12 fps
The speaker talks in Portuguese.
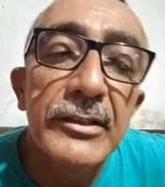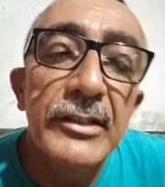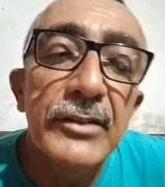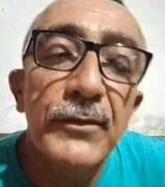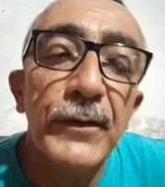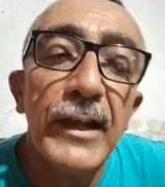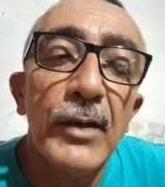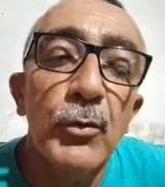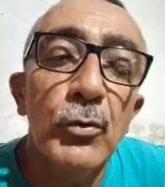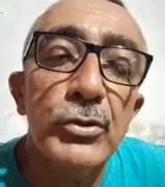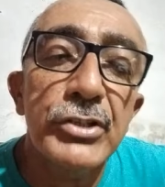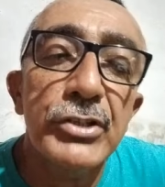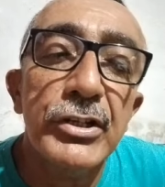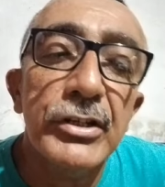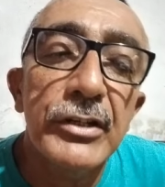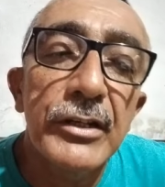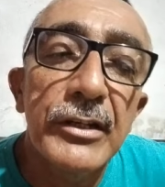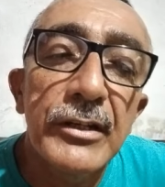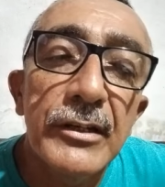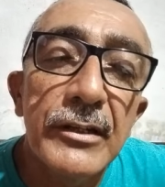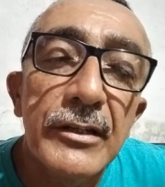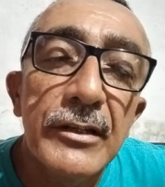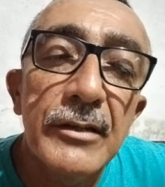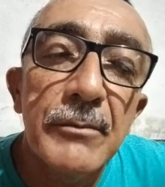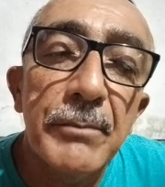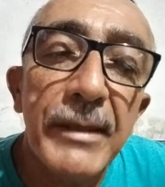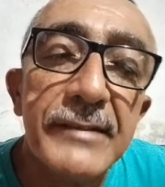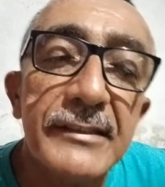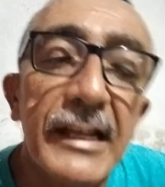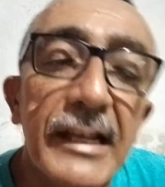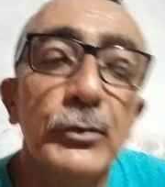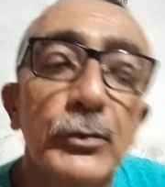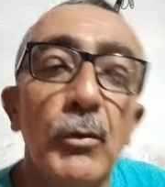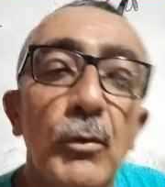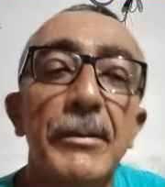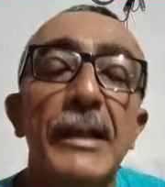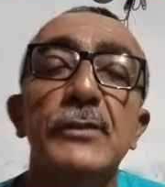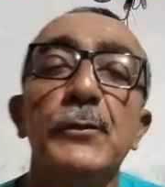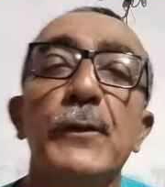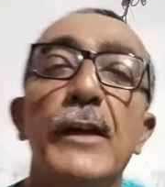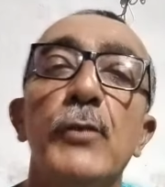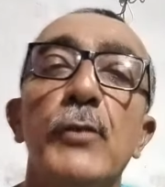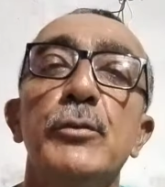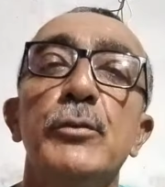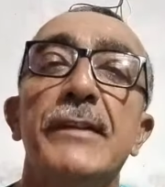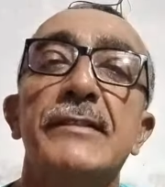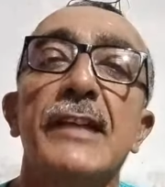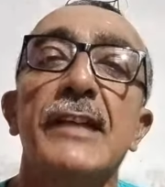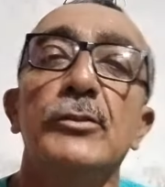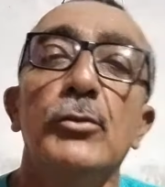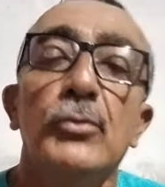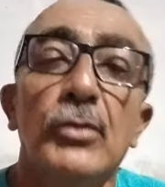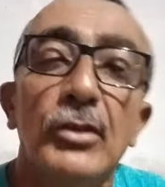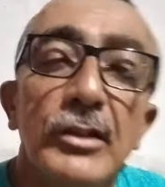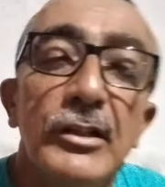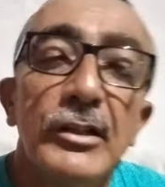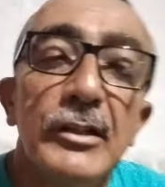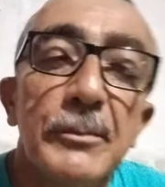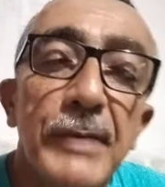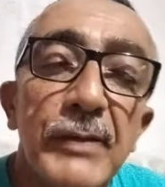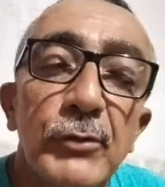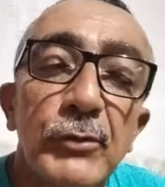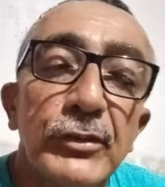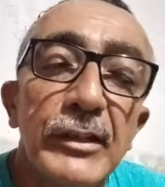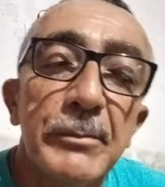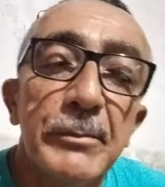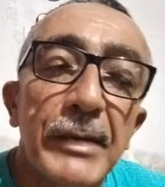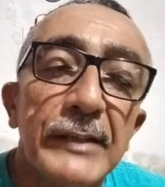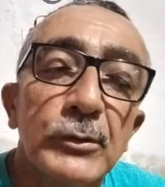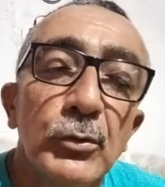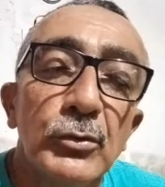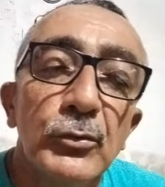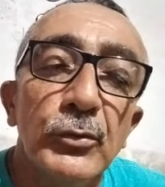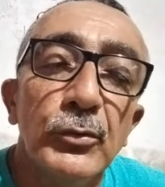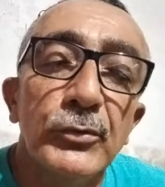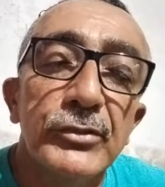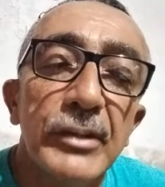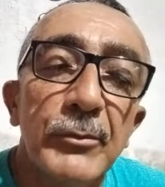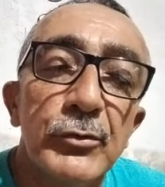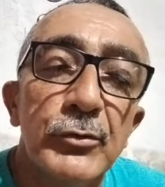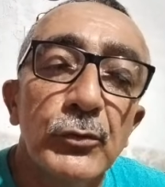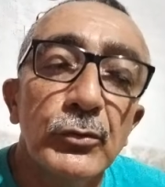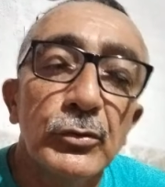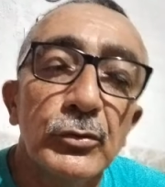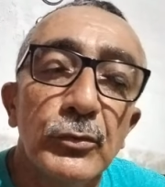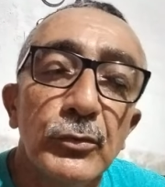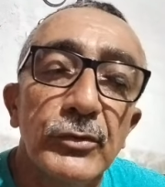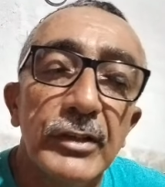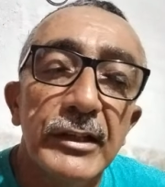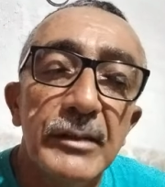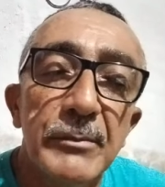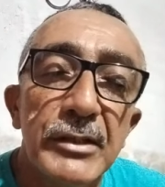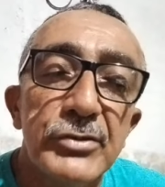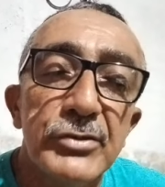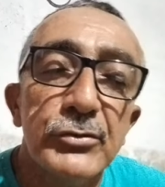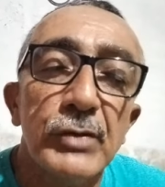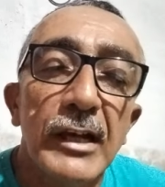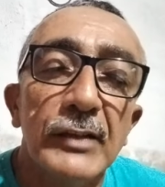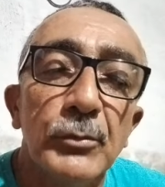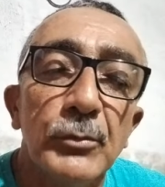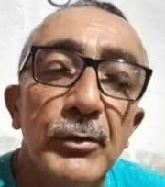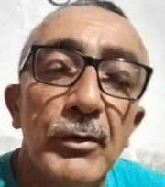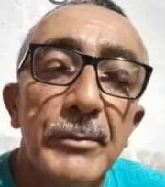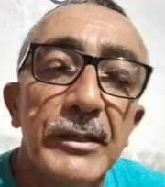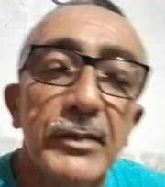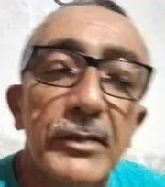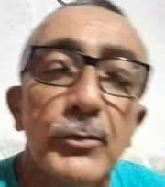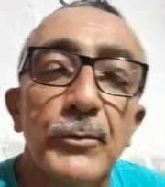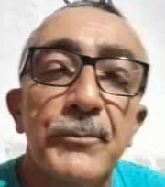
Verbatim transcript: Ferrugem, pescador. Um abraço, Ferrugem, pescador. Para você e para todos. Estamos juntos e misturado, meu amigo.